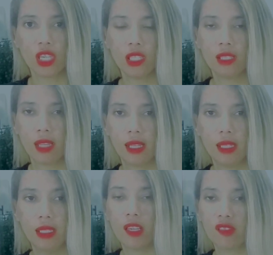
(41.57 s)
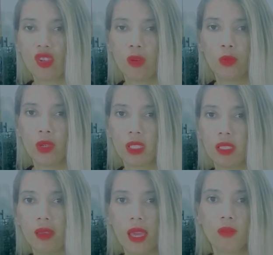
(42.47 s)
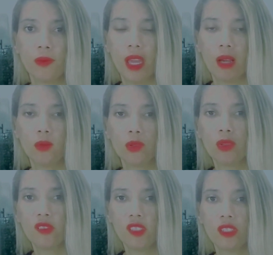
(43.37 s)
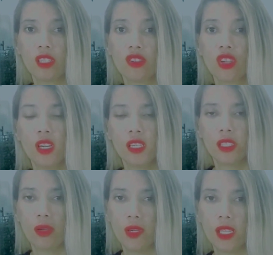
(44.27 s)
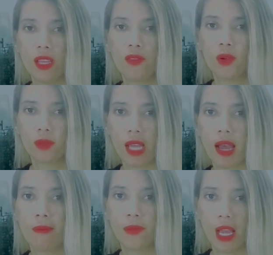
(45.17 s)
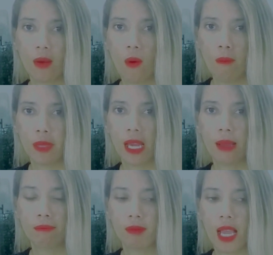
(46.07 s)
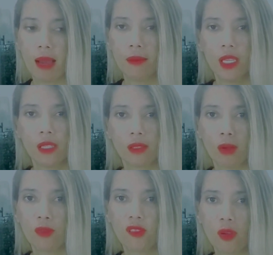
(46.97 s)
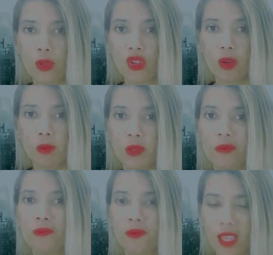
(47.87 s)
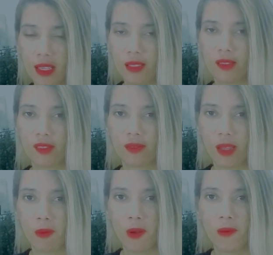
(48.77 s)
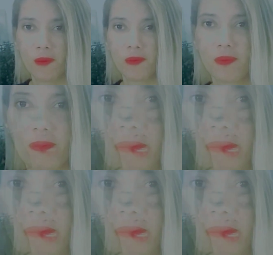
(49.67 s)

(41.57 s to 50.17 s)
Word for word: adquiri da linha, esse shampoo aqui é é um dos itens que eu irei voltar a comprar, tá? Então, sobre o shampoo, é isso, tá bom?